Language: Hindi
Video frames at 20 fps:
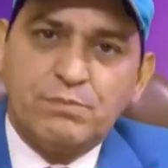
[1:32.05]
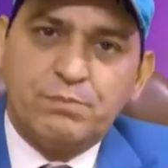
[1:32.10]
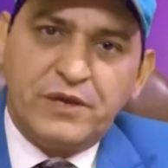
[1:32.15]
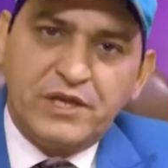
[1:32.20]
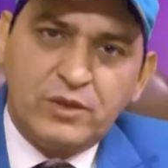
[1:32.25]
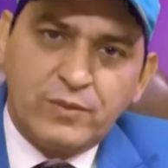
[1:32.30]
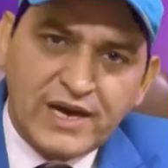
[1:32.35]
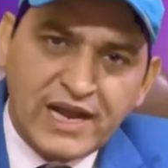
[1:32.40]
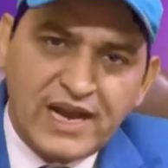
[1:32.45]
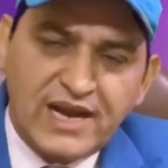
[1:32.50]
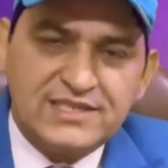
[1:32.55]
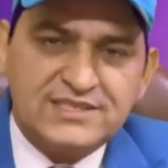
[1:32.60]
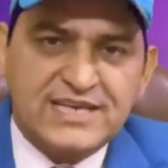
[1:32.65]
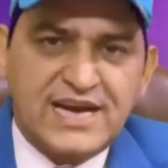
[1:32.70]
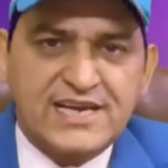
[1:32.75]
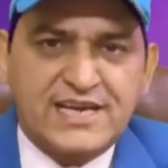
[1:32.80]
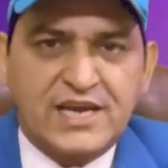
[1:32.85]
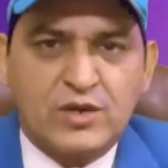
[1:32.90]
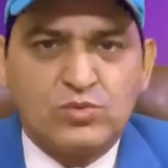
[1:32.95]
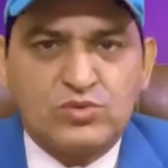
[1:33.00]
भीलवाड़ा ले
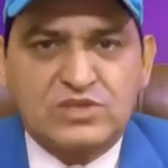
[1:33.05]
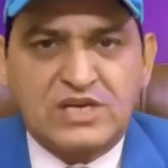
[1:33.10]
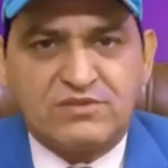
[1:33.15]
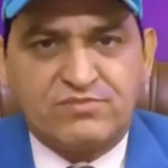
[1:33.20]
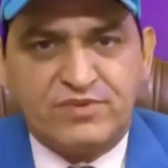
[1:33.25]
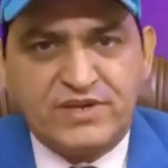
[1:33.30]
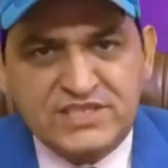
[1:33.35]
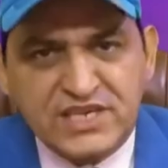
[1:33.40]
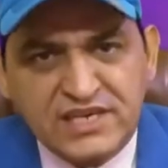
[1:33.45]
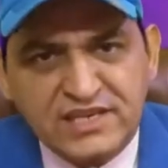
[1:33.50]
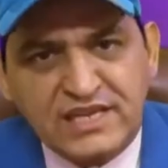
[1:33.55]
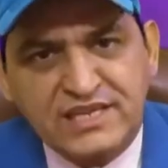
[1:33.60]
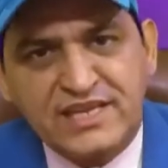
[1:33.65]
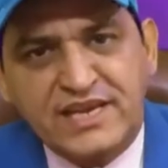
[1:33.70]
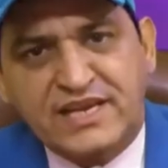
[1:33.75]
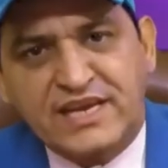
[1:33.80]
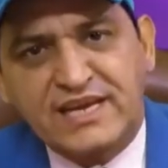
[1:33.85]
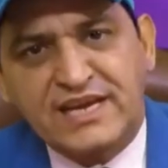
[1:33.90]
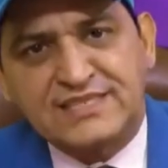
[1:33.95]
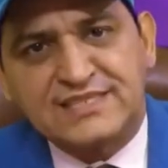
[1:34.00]
जाके उनका विजन
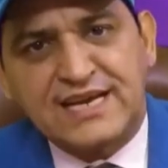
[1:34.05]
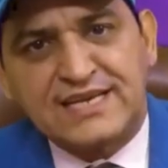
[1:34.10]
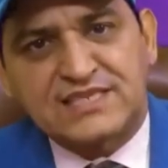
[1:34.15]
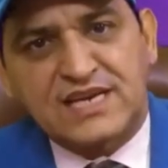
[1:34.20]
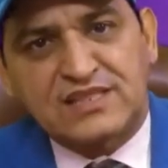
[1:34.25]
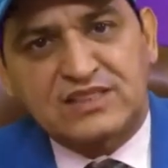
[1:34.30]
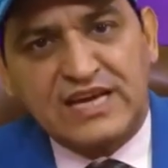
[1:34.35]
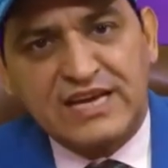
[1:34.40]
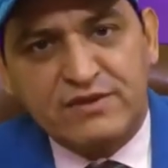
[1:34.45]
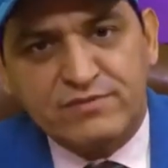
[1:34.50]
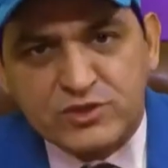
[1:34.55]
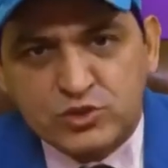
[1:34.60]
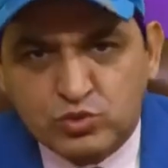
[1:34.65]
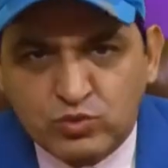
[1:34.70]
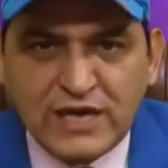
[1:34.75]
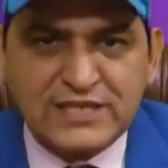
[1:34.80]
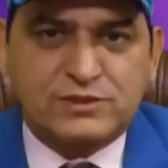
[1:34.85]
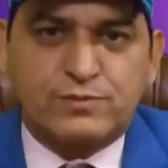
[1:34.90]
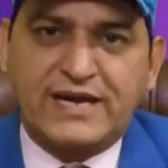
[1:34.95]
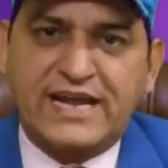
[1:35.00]
क्लियर किया जा सकता है
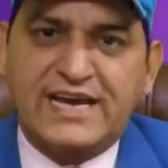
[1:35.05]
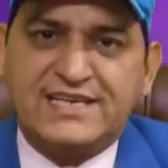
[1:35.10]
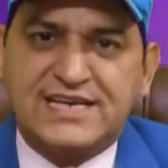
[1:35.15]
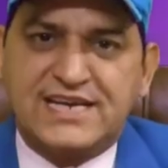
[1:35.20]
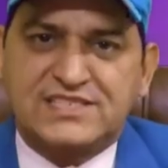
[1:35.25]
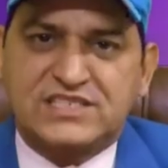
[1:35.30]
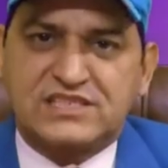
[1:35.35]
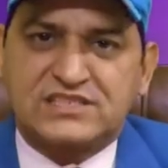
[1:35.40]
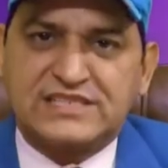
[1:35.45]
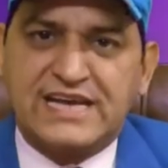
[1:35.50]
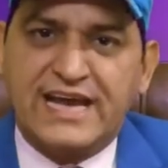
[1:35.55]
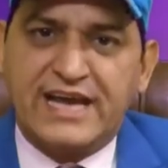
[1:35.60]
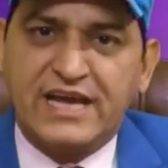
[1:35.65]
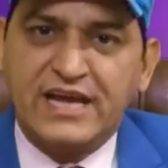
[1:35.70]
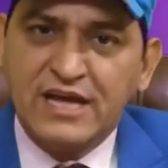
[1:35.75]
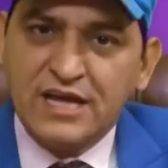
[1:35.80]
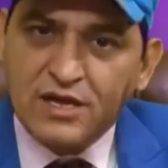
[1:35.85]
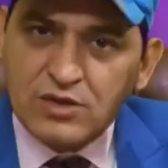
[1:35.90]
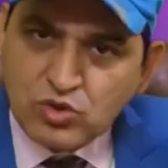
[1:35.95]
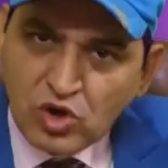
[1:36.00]
विश्वास बढ़ाया जा सकता है
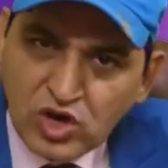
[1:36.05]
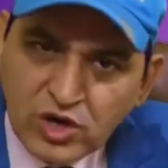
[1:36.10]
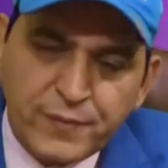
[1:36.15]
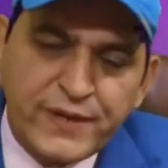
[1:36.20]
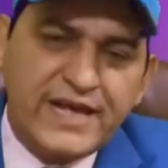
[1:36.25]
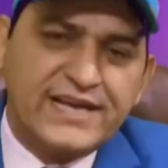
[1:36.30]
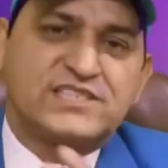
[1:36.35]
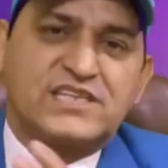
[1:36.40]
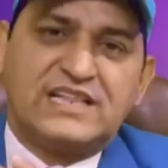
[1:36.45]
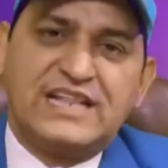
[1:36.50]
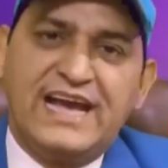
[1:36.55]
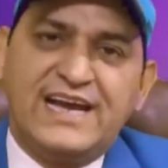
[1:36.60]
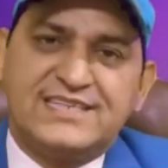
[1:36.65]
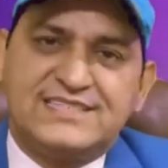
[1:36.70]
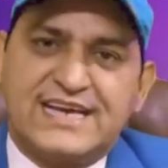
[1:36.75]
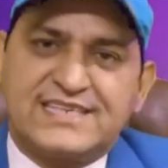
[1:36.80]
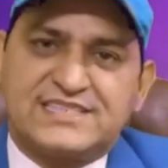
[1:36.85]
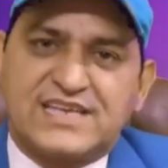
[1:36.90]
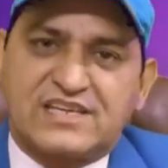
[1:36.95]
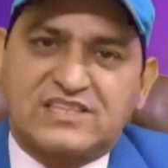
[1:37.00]
कॉन्फिडेंस लाया
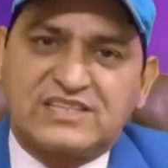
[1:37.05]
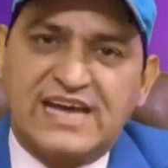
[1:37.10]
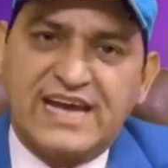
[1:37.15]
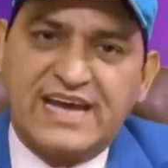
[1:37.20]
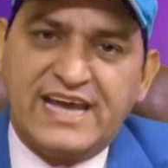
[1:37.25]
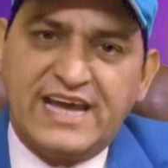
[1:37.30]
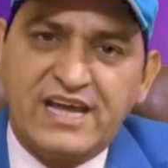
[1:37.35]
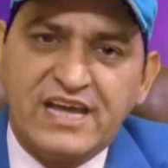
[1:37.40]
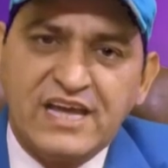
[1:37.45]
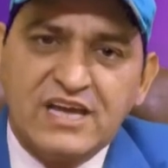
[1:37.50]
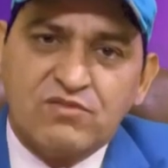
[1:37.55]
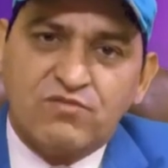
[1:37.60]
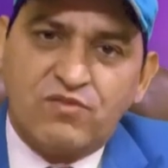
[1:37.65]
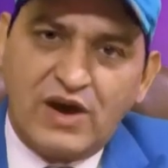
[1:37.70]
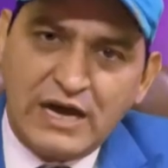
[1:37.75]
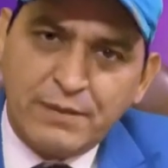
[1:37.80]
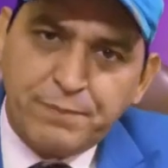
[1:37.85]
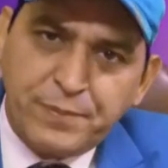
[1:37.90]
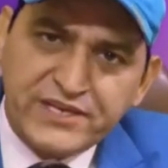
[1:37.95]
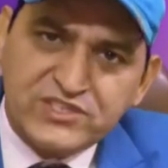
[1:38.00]
जा सकता है
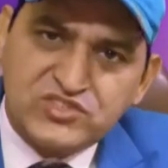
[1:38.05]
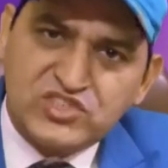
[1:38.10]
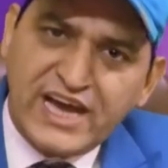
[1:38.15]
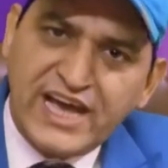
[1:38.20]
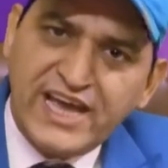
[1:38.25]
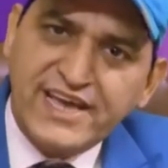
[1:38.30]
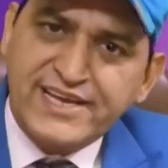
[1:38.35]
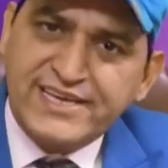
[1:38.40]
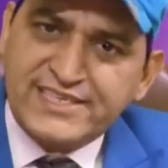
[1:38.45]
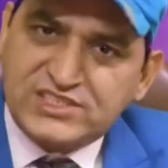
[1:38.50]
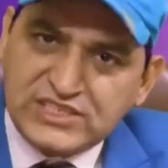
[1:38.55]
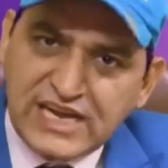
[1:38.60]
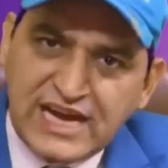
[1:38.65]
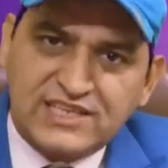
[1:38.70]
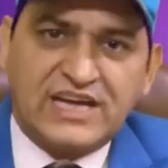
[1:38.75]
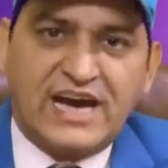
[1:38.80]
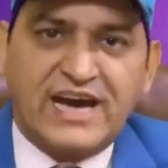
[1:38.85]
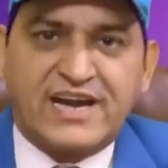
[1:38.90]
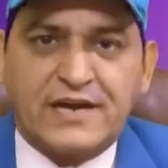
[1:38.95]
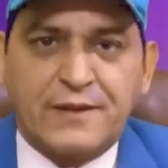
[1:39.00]
वहां पे जाएंगे
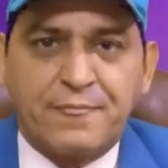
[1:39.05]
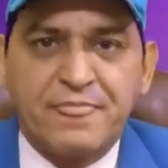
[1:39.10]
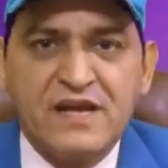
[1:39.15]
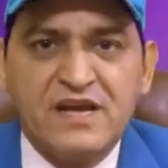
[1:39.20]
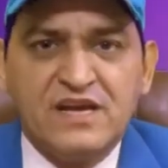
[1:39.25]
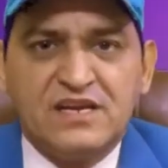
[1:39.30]
साधारण